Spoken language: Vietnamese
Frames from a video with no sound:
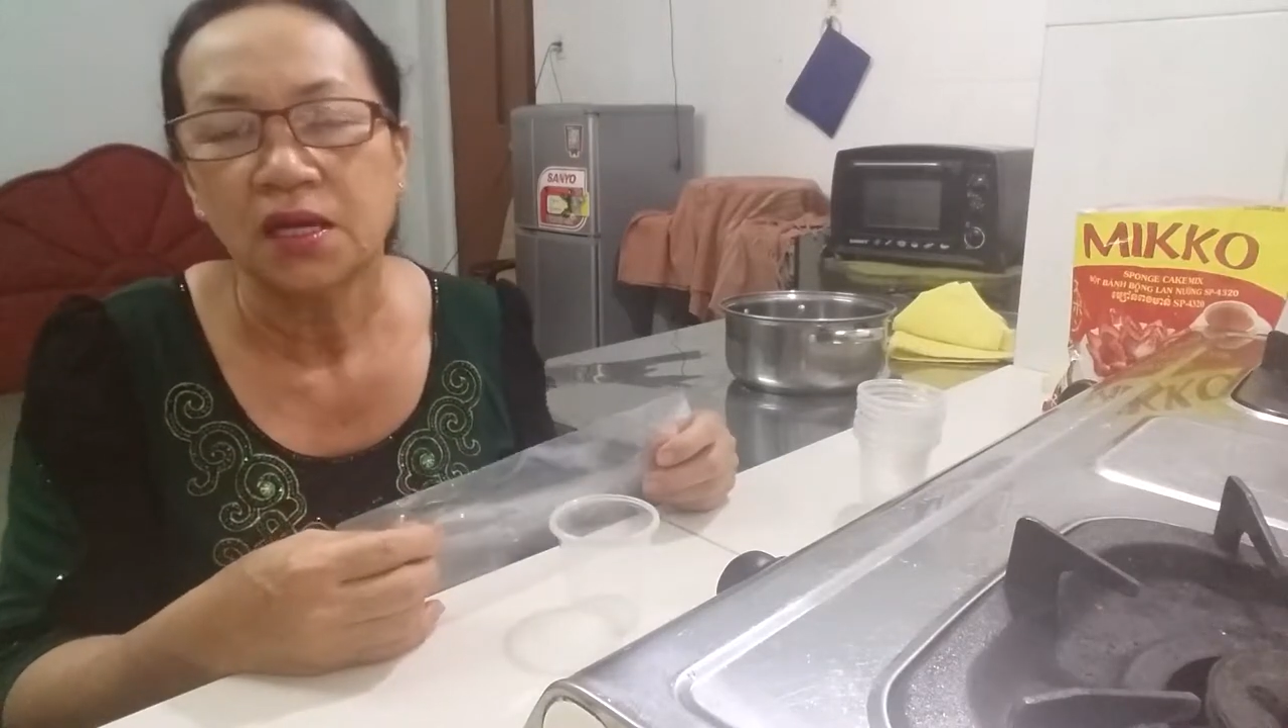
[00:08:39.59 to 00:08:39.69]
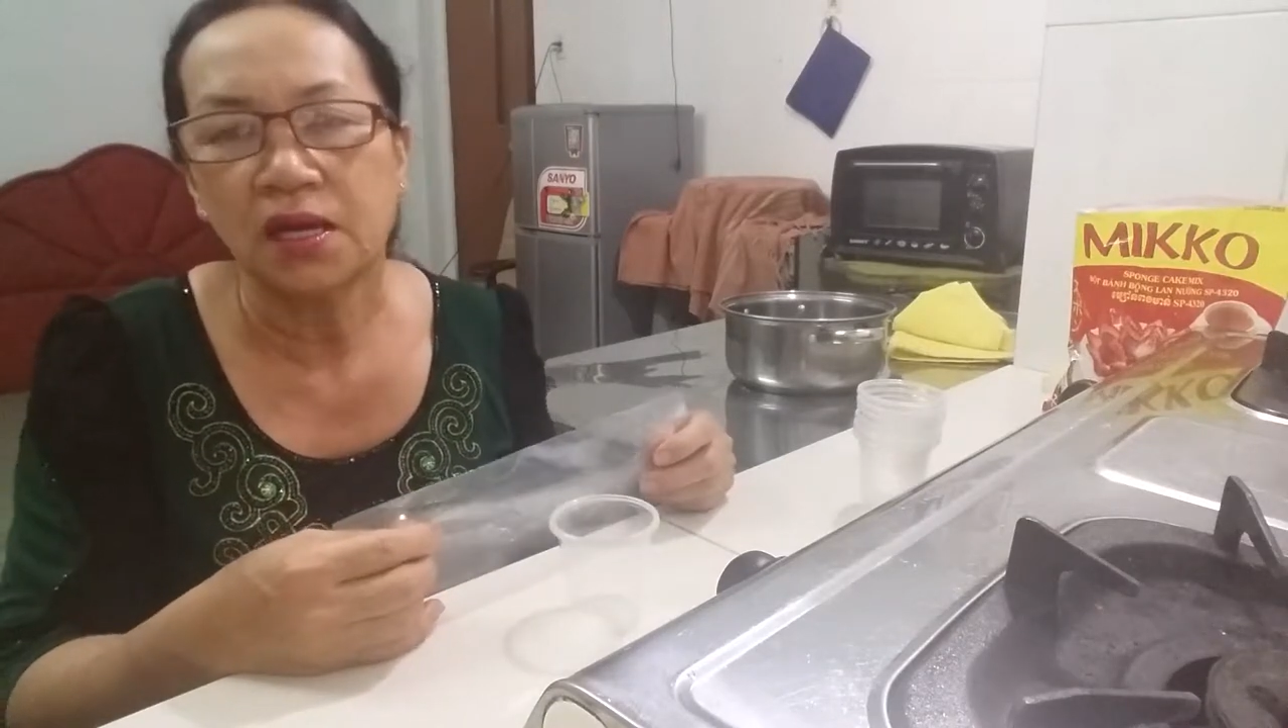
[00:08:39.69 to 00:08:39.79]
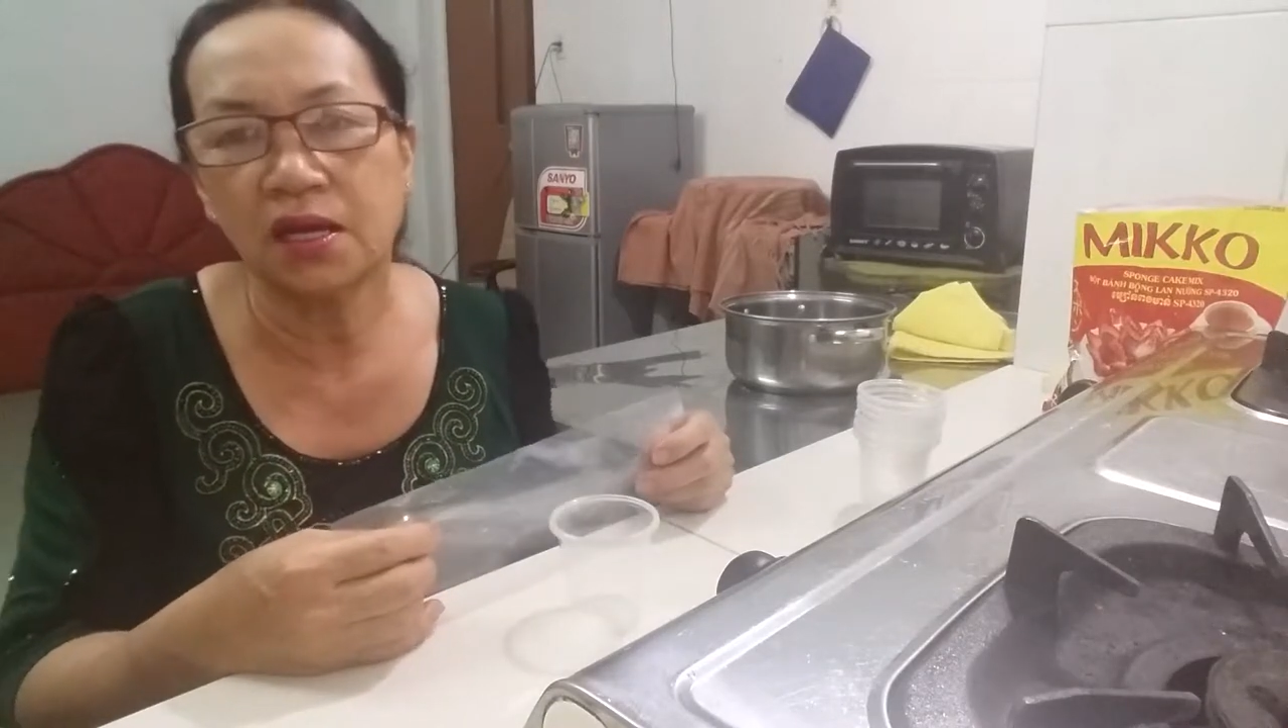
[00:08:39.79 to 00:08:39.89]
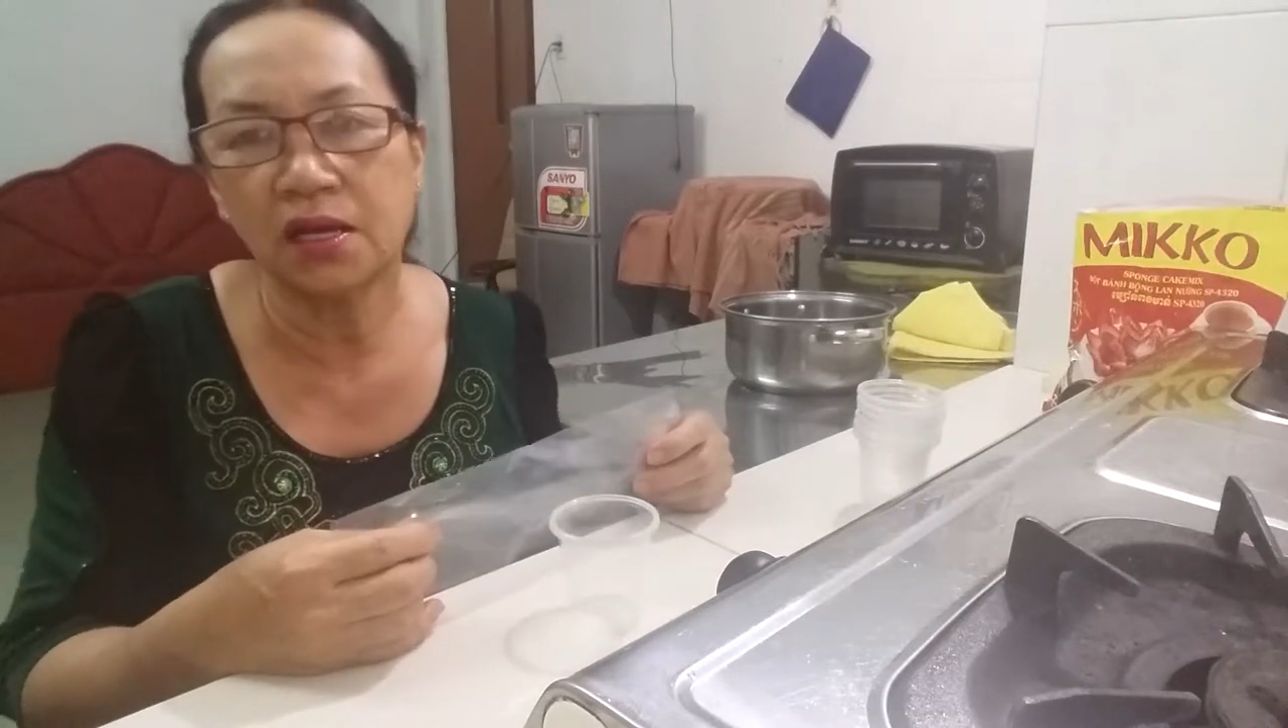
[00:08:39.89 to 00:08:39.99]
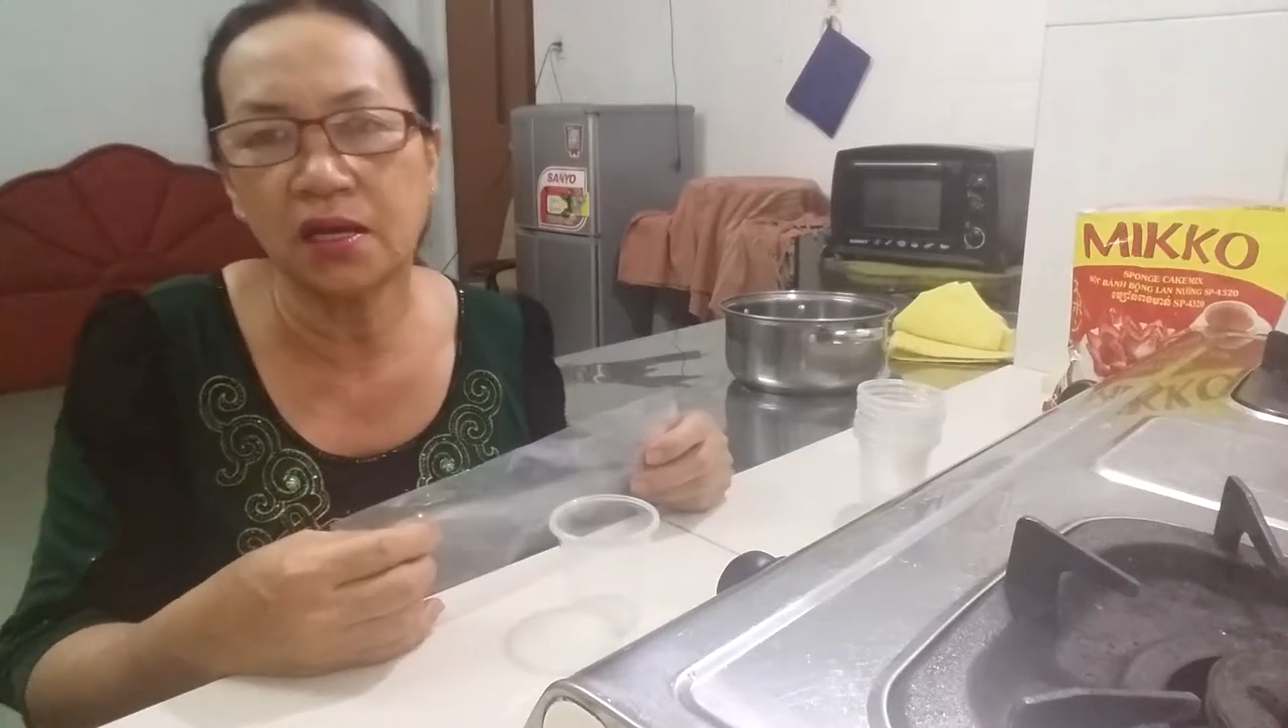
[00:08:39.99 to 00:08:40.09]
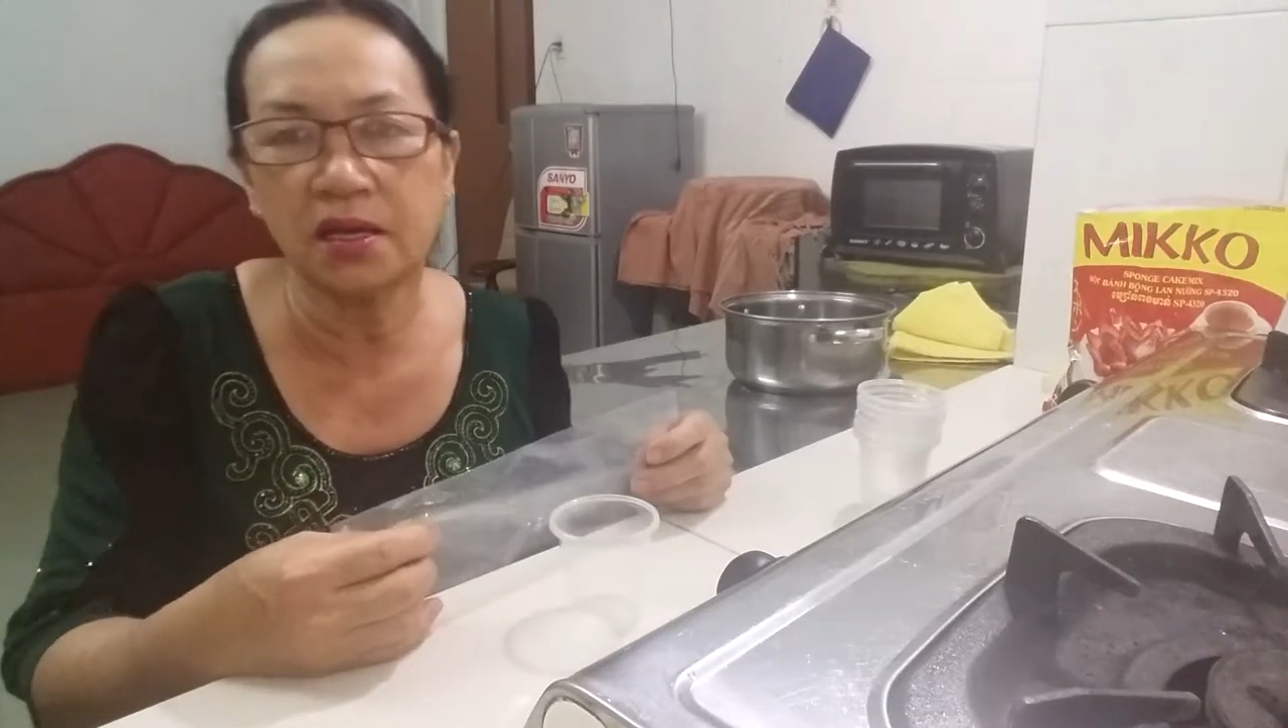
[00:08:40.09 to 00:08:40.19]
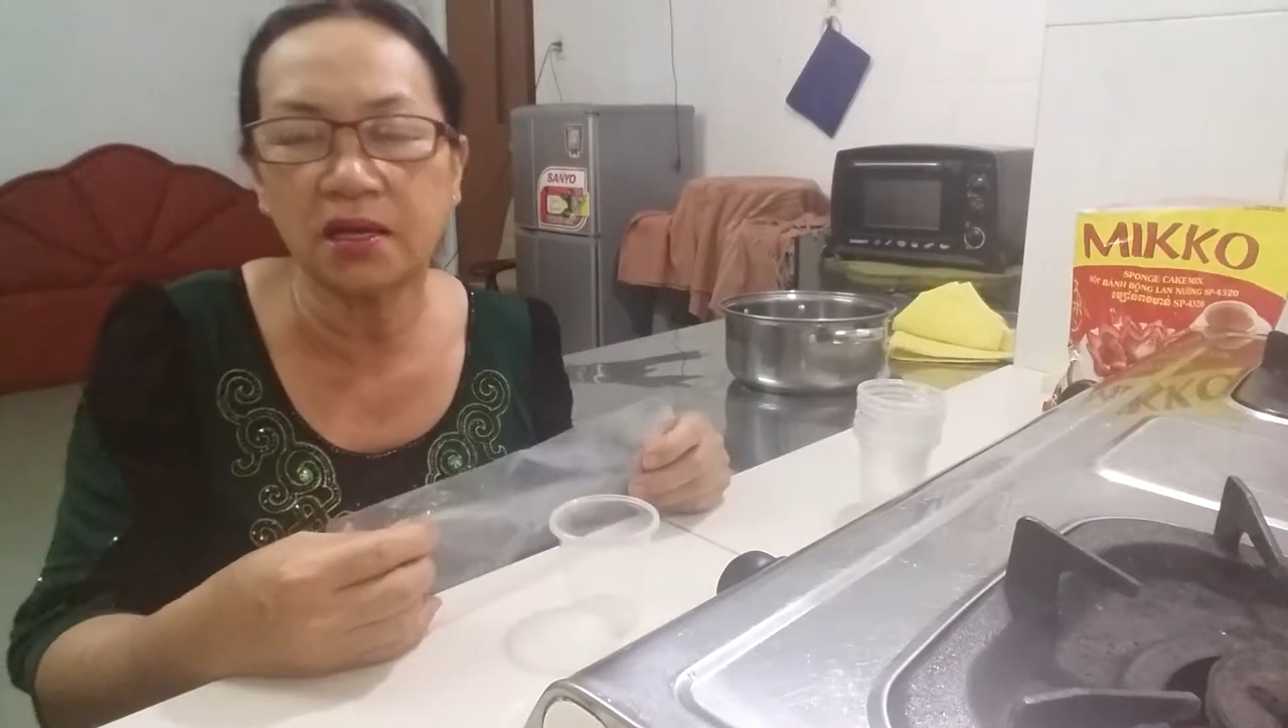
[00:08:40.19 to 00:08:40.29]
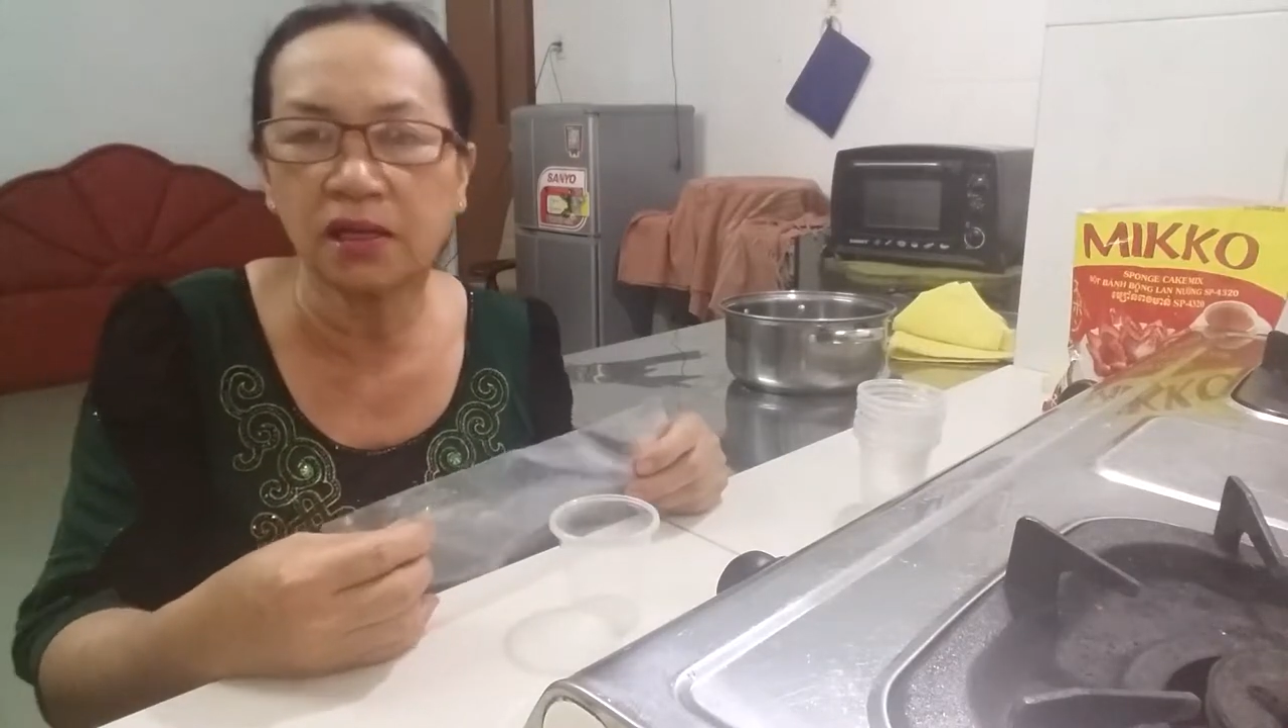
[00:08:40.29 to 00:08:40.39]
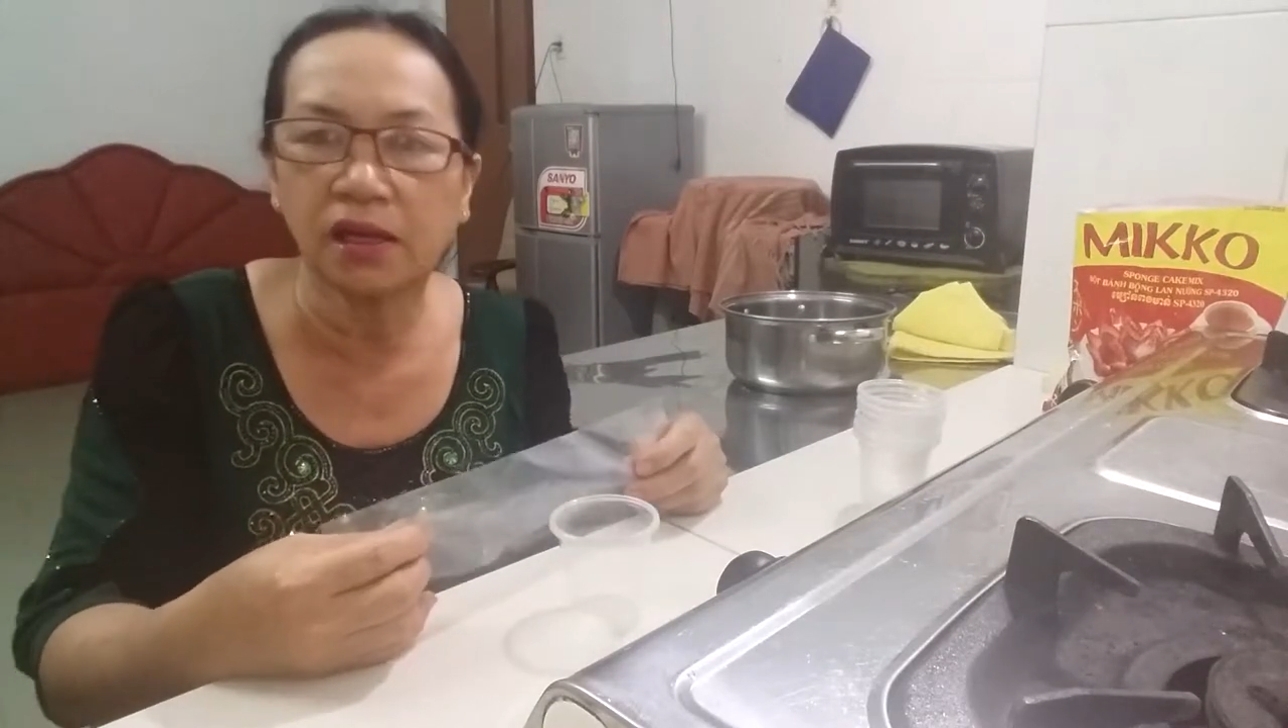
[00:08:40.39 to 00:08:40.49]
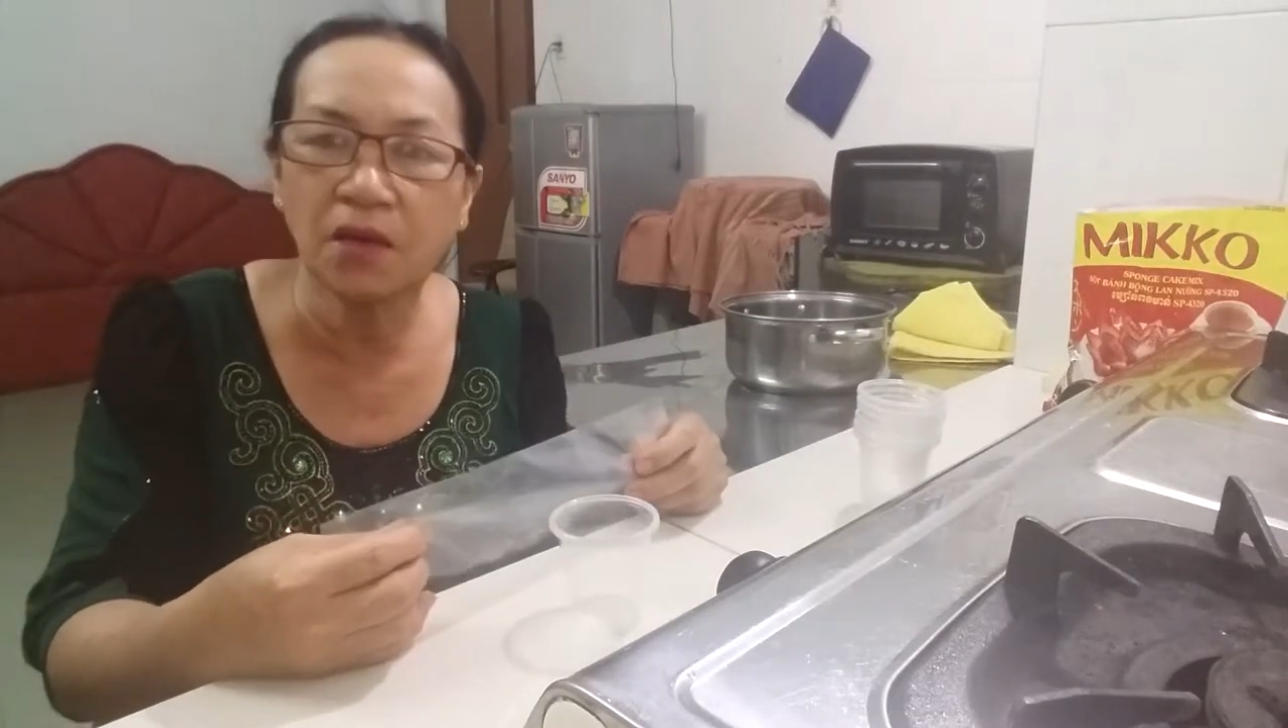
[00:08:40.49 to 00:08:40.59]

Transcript: à,